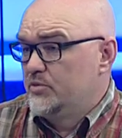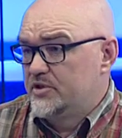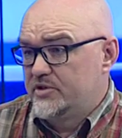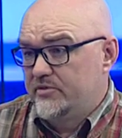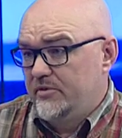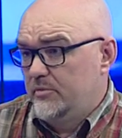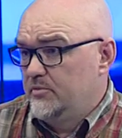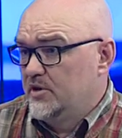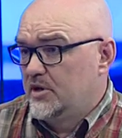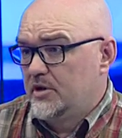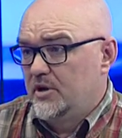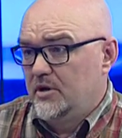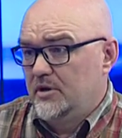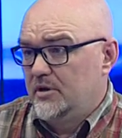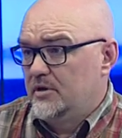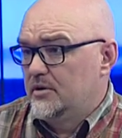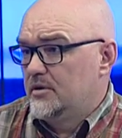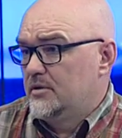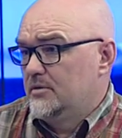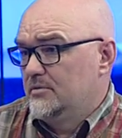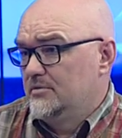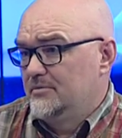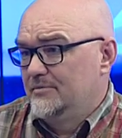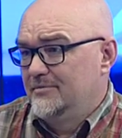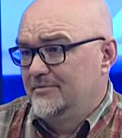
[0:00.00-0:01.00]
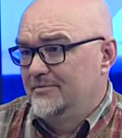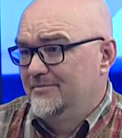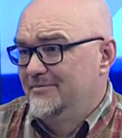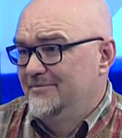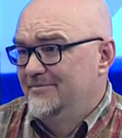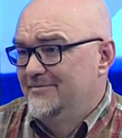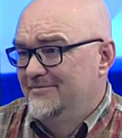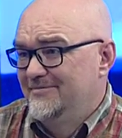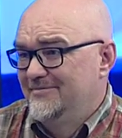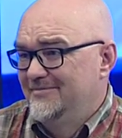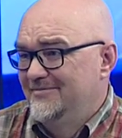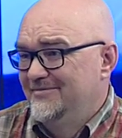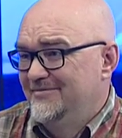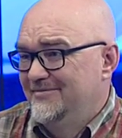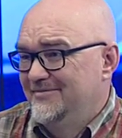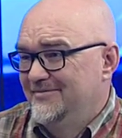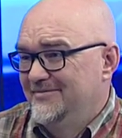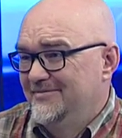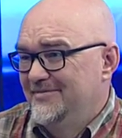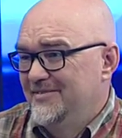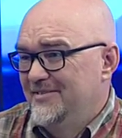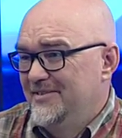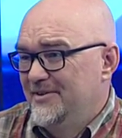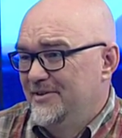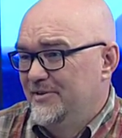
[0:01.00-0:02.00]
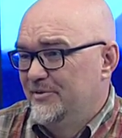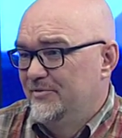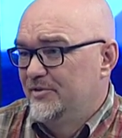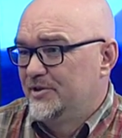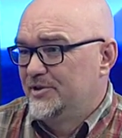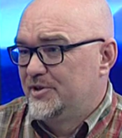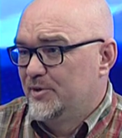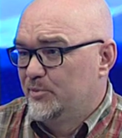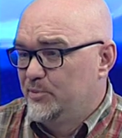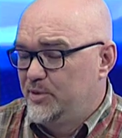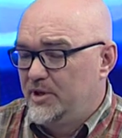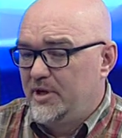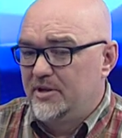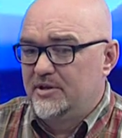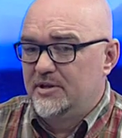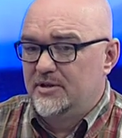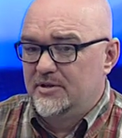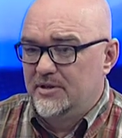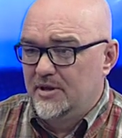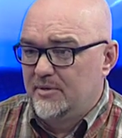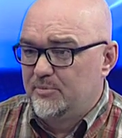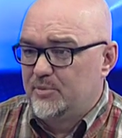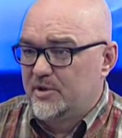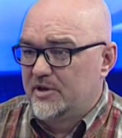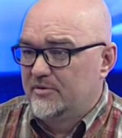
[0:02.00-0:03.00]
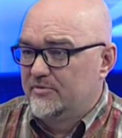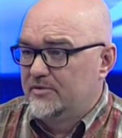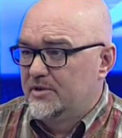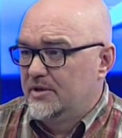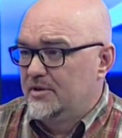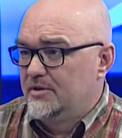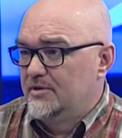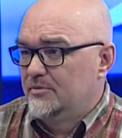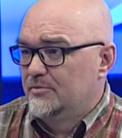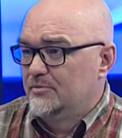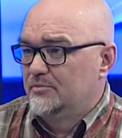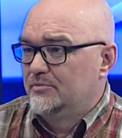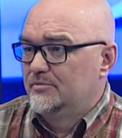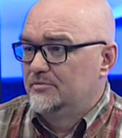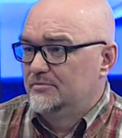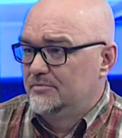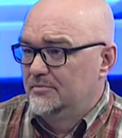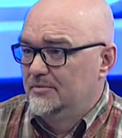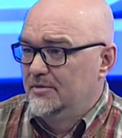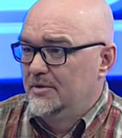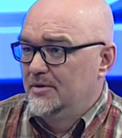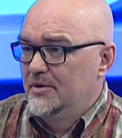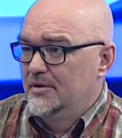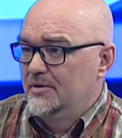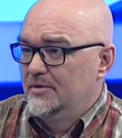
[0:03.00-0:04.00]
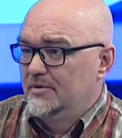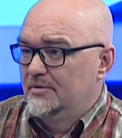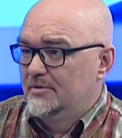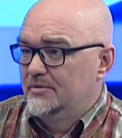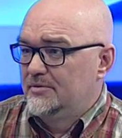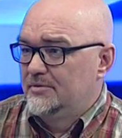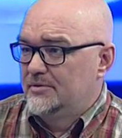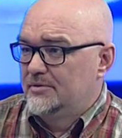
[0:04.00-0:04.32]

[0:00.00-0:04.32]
Мы с вами коллеги. В этом плане я, правда, ну, то есть